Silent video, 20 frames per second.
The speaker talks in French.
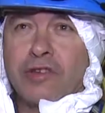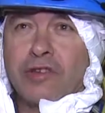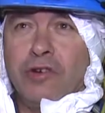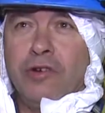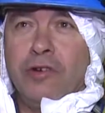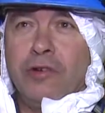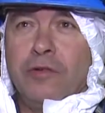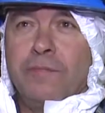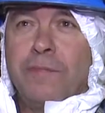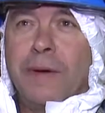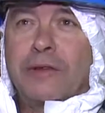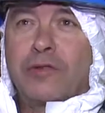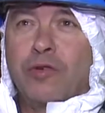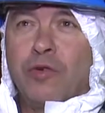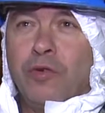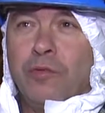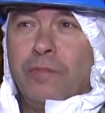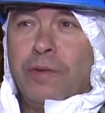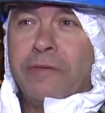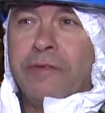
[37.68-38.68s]
Gilles Lefeu nous
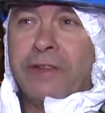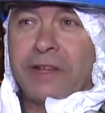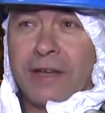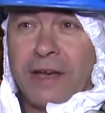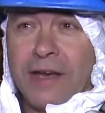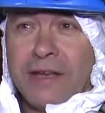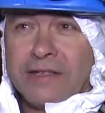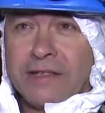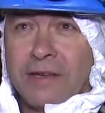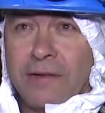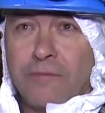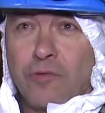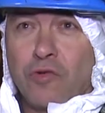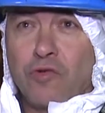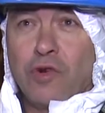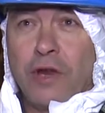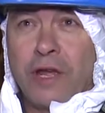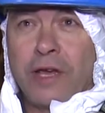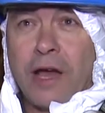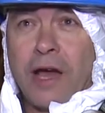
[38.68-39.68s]
sert de guide pour
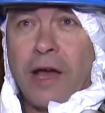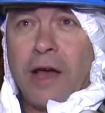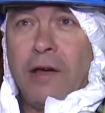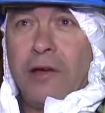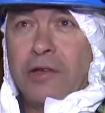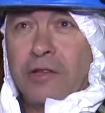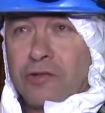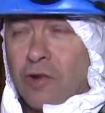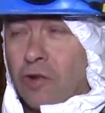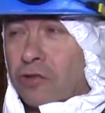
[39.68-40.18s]
mieux comprendre ce